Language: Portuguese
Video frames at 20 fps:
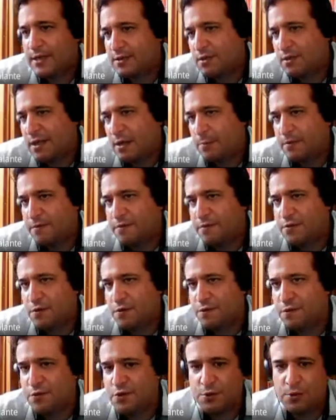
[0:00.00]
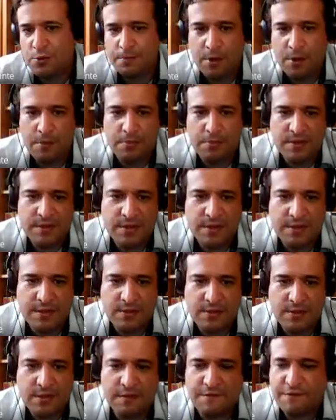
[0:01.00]
Ah, o professor fugiu do próprio
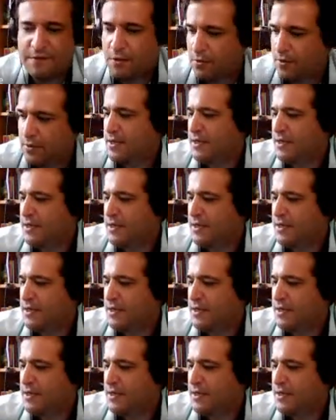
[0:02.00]
exercício que ele falou.